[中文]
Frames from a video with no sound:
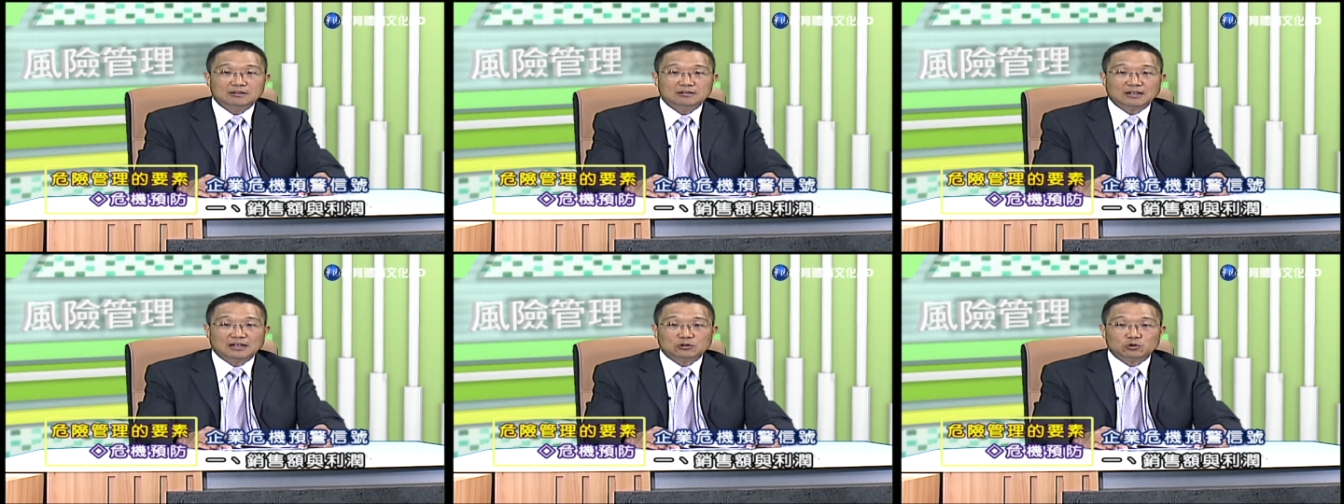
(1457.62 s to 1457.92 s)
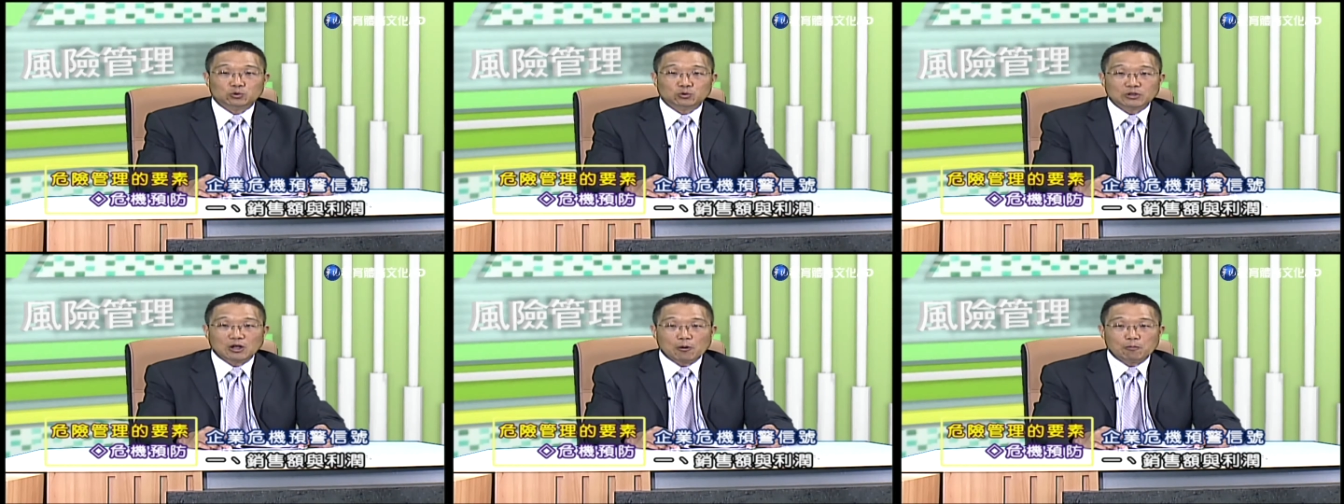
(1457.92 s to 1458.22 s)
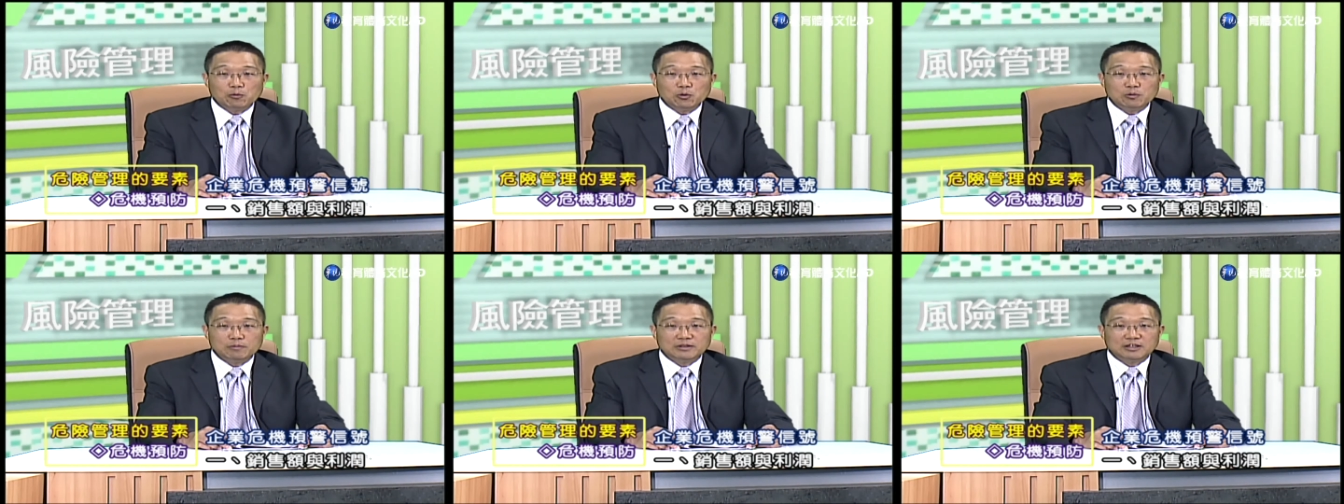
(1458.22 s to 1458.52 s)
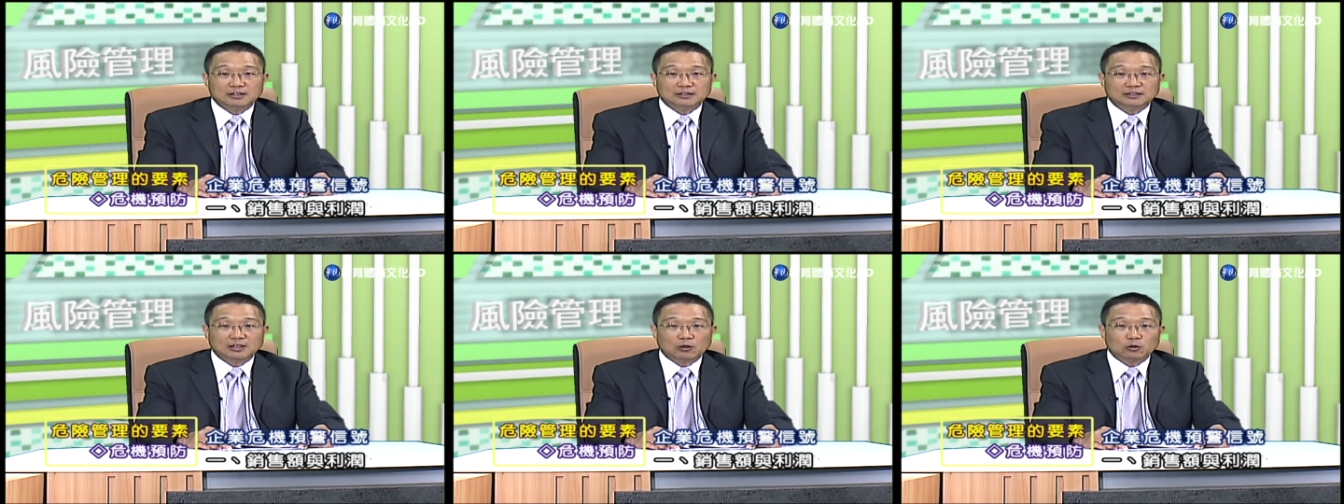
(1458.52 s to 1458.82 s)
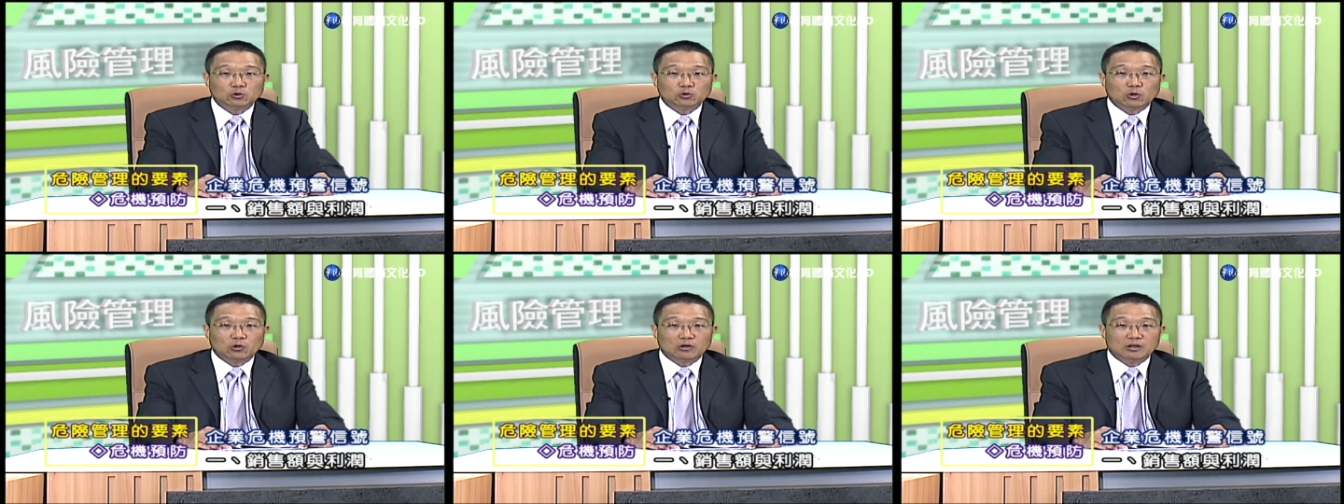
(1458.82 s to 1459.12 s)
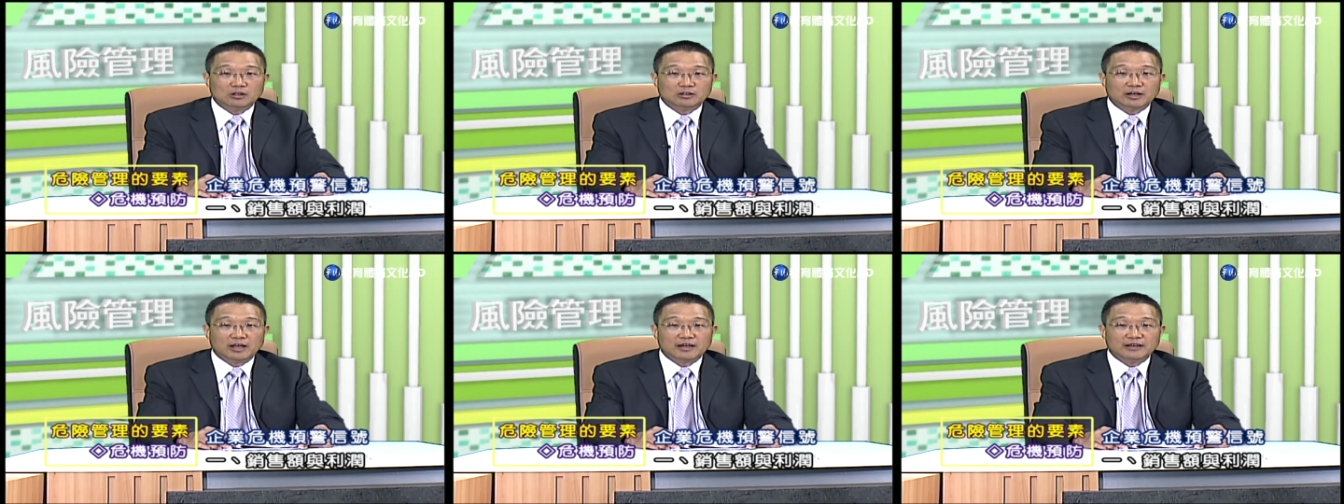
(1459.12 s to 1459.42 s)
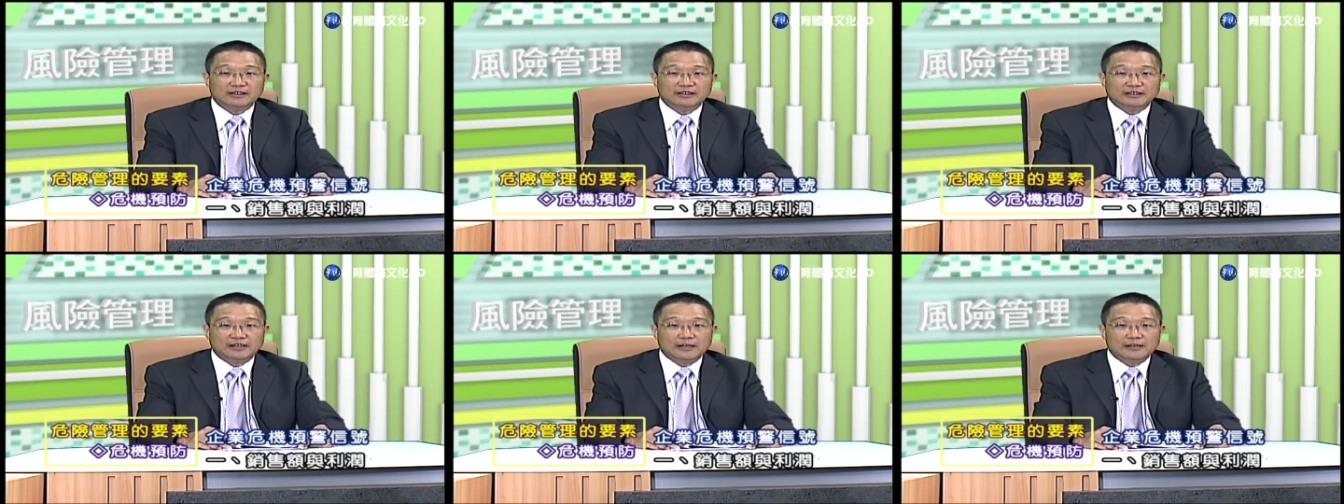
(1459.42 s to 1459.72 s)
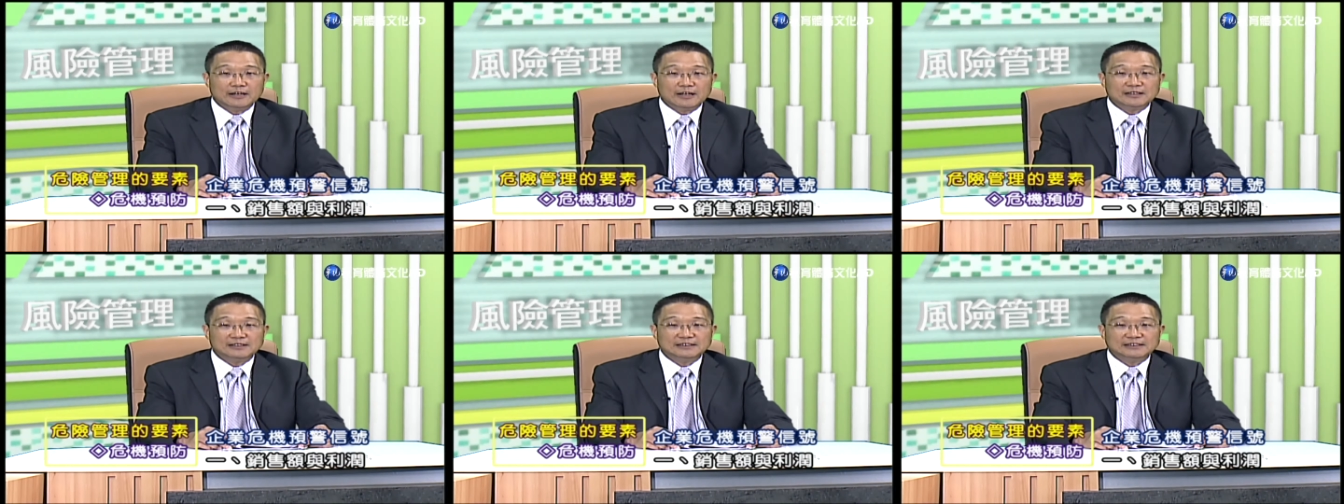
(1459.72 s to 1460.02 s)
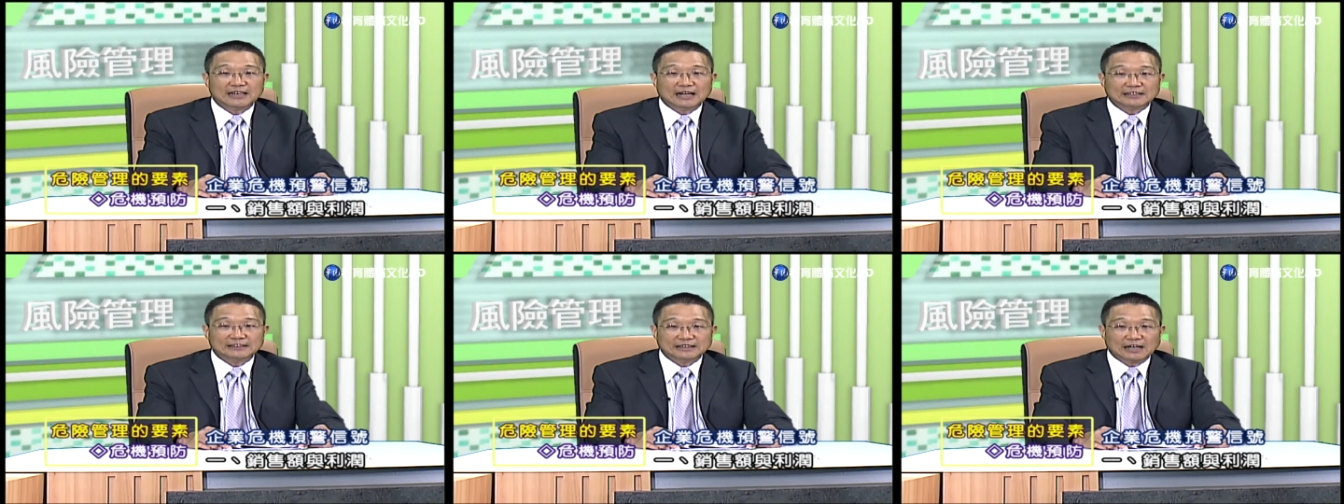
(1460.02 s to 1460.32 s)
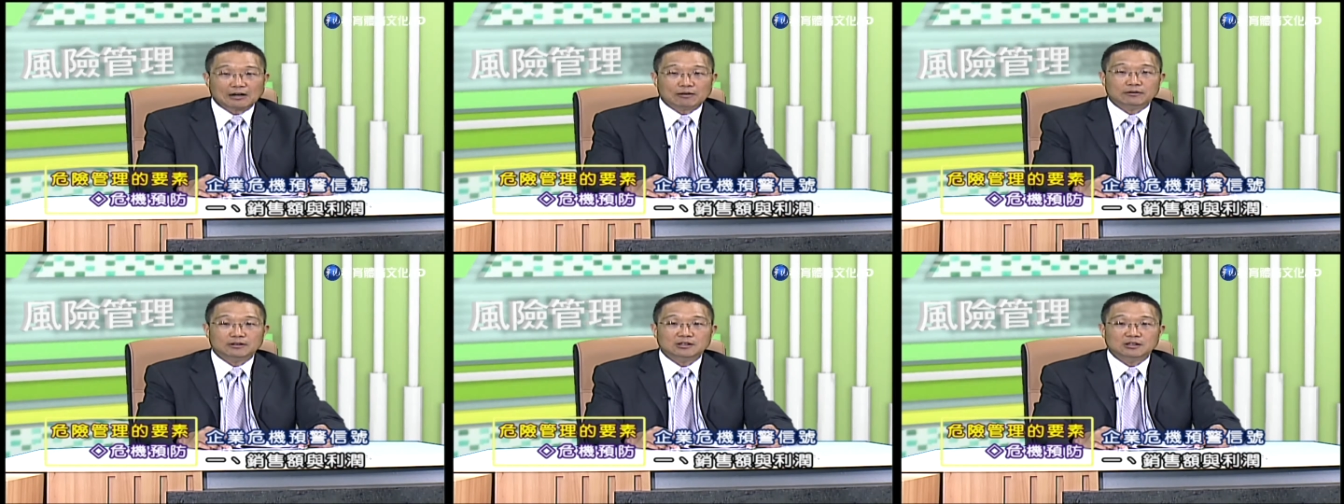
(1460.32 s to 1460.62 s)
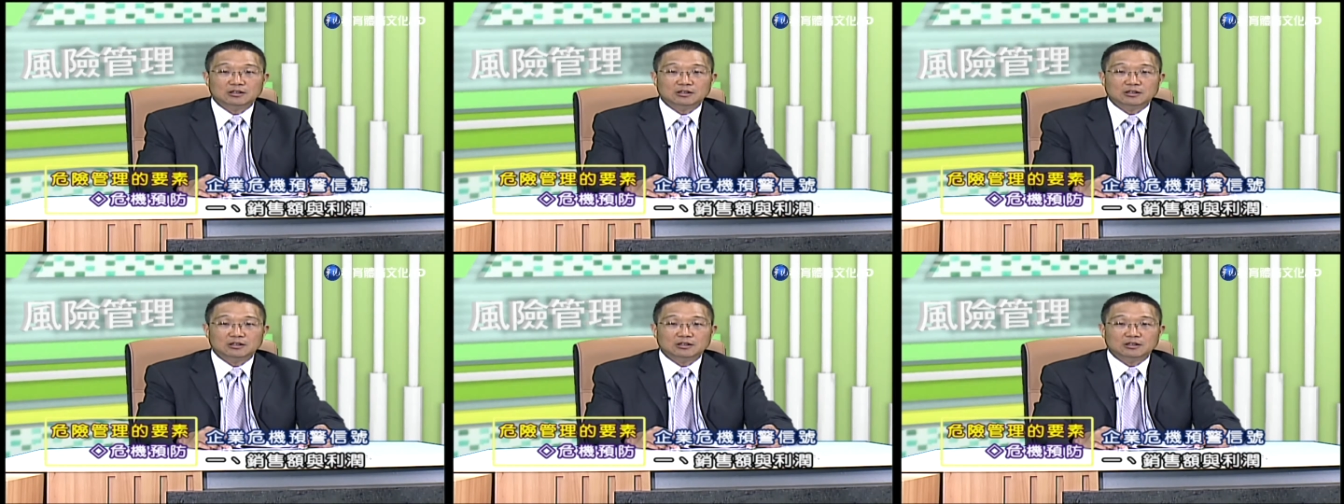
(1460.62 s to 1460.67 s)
那主要部门的销售额呢年年下降，